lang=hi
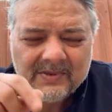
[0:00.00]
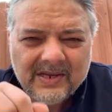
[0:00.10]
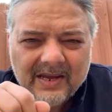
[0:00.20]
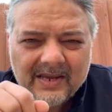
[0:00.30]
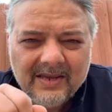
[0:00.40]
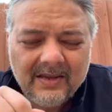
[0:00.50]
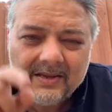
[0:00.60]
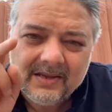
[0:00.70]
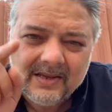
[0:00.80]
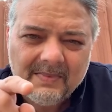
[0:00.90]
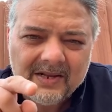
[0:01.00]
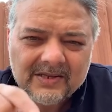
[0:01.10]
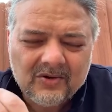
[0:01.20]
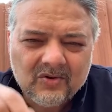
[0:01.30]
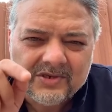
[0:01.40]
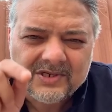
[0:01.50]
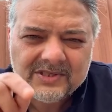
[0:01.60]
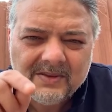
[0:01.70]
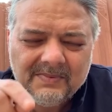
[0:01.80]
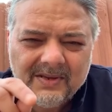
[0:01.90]
में जाके ये बात करो कि
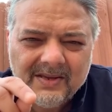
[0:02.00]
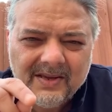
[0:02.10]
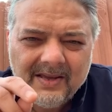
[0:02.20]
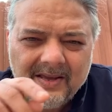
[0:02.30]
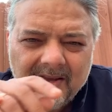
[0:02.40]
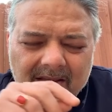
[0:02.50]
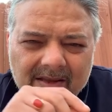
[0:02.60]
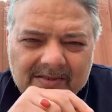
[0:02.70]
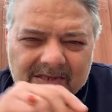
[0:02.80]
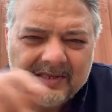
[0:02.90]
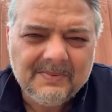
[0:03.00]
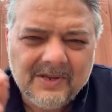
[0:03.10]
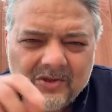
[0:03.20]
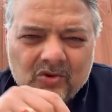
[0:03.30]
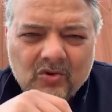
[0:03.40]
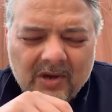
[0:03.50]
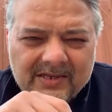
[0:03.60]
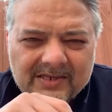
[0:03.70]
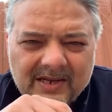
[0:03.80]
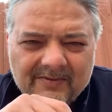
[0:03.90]
जितने भी जितने भी हिंदू हैं
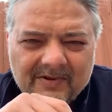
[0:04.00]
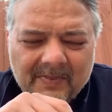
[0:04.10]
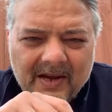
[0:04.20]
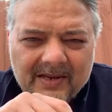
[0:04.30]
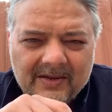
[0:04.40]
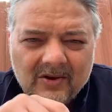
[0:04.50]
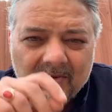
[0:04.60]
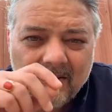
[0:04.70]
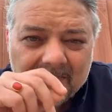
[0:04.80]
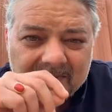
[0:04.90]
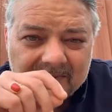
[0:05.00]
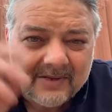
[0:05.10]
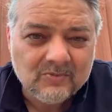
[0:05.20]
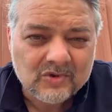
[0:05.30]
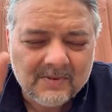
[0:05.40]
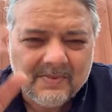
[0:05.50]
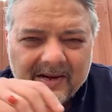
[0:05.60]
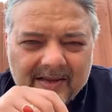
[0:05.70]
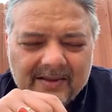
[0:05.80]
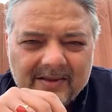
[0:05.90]
आज की तरह व्यापारी और वहाँ पे जितने
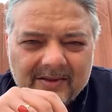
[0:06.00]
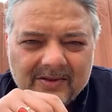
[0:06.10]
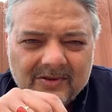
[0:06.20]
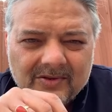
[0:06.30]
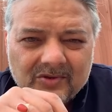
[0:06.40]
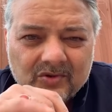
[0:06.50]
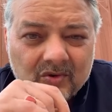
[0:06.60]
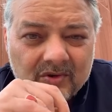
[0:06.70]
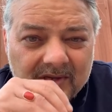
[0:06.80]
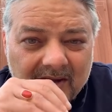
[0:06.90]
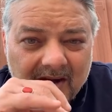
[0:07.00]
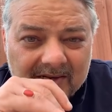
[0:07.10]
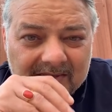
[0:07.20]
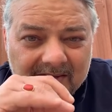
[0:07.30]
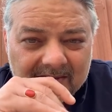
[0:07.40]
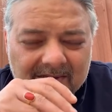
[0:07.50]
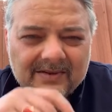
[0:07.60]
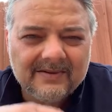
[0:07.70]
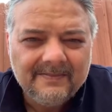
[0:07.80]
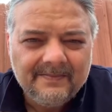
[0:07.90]
मुसलमान हैं जो ये काटते हैं रत्न
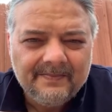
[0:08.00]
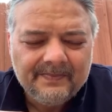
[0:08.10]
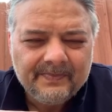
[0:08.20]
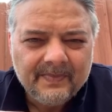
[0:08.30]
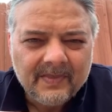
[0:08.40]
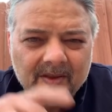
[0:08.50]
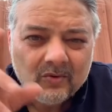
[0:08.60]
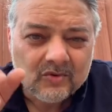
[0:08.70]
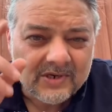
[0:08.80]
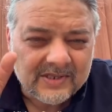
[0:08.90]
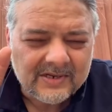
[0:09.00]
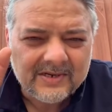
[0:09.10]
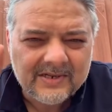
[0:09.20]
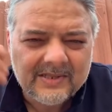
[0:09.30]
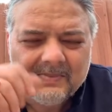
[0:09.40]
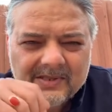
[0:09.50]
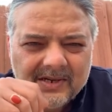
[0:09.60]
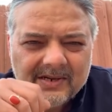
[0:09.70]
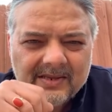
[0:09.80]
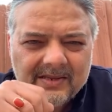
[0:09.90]
उनसे रत्न खरीदना बंद कर
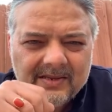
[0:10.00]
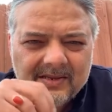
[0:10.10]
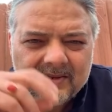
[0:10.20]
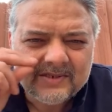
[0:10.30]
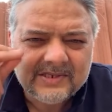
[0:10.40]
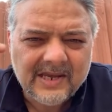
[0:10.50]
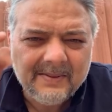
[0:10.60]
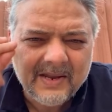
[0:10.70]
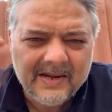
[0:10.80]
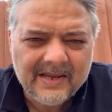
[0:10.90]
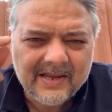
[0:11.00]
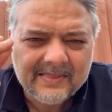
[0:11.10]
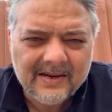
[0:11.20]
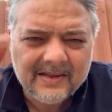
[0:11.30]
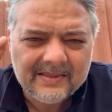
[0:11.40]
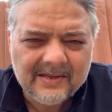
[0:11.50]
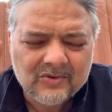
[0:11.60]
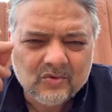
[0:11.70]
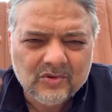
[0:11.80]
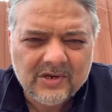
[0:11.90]
दें छः महीने के अंदर अंदर
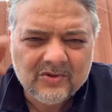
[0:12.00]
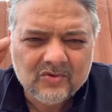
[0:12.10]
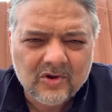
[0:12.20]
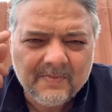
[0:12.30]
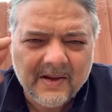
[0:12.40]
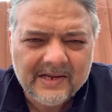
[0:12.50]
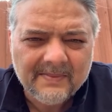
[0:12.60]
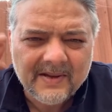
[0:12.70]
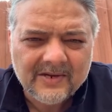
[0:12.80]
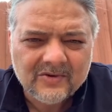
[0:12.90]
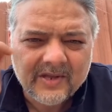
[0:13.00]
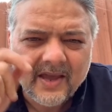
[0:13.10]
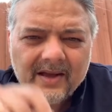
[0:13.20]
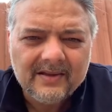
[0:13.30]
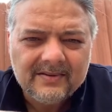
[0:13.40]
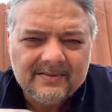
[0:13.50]
दूध का दूध और पानी का पानी हो जाएगा